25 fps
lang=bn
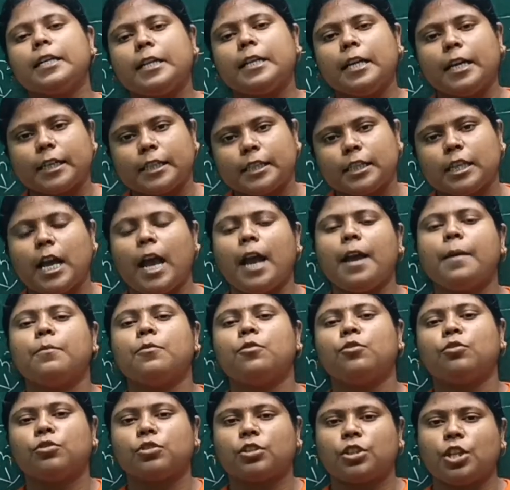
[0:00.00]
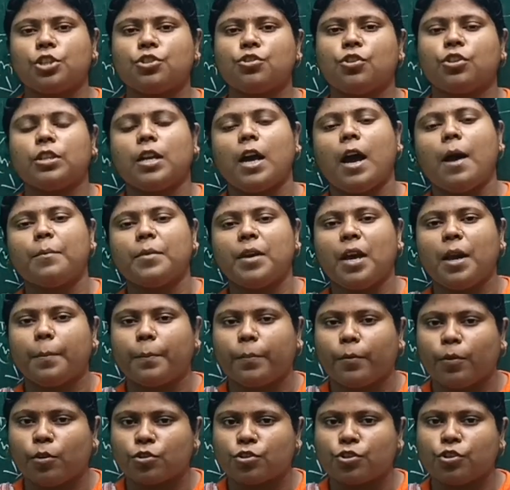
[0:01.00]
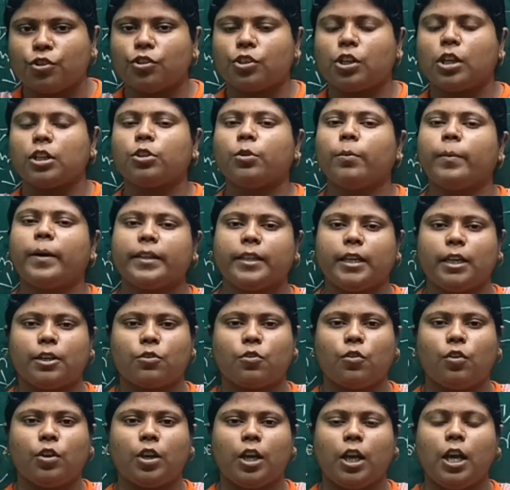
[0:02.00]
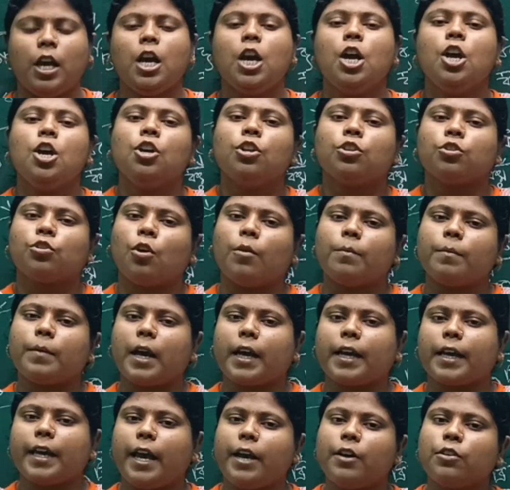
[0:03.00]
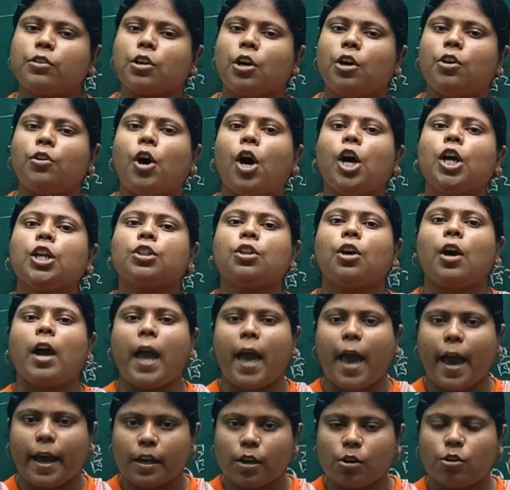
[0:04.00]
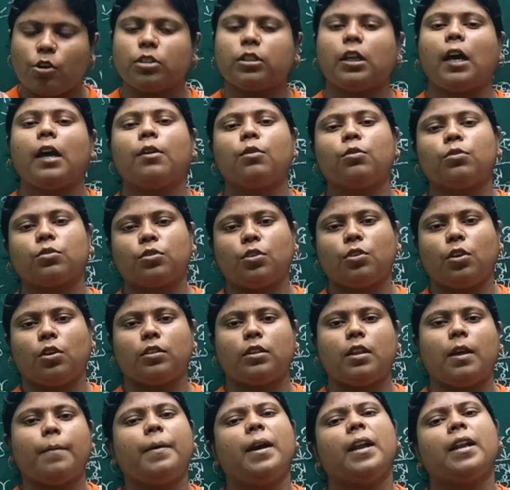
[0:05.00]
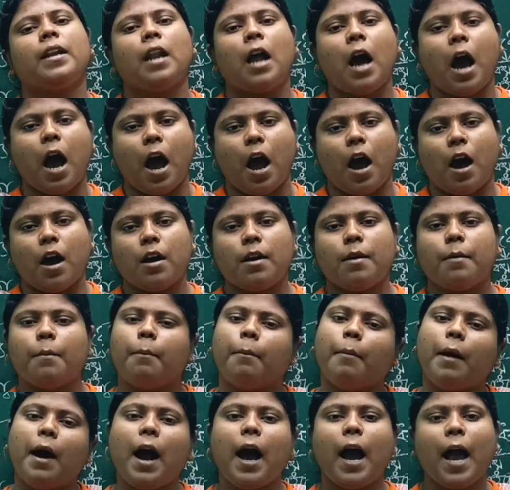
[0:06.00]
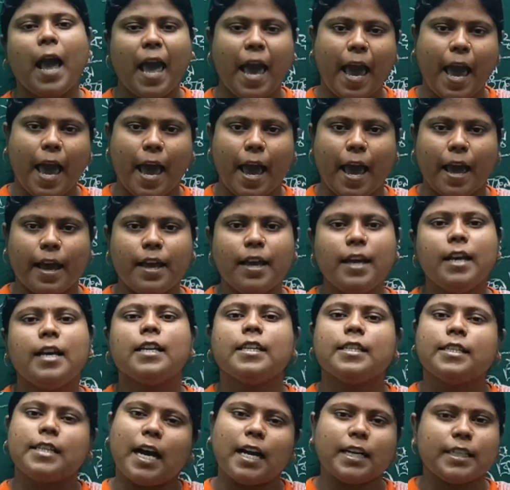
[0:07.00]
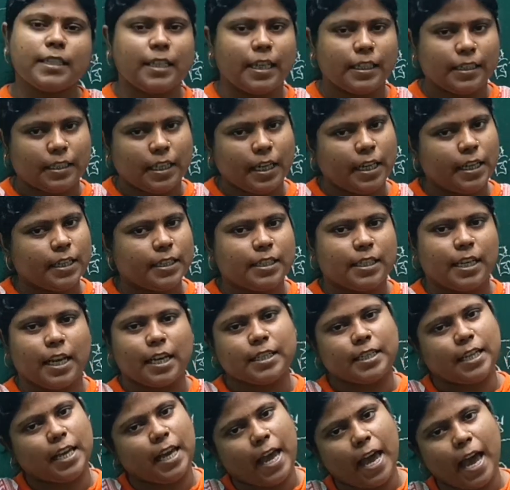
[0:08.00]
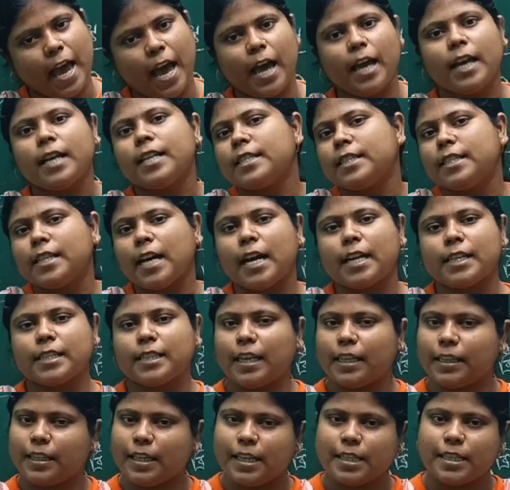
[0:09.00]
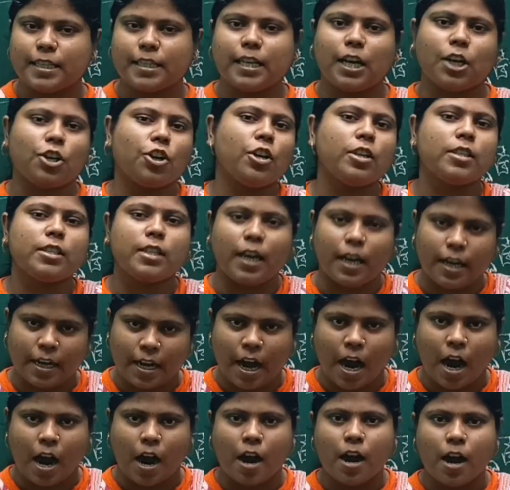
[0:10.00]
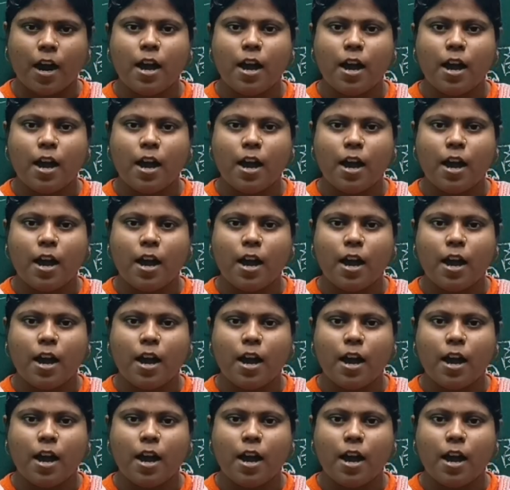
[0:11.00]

ঠিক সেই মুহূর্তে যদি আমি এই প্রশ্নটা তোমাদের করি তোমরা কেউ কেউ হয়তো এক কথায় উত্তর দেবে না বা হ্যাঁ যার যেতে ইচ্ছা সে হ্যাঁ যার যেতে ইচ্ছা নয় সে না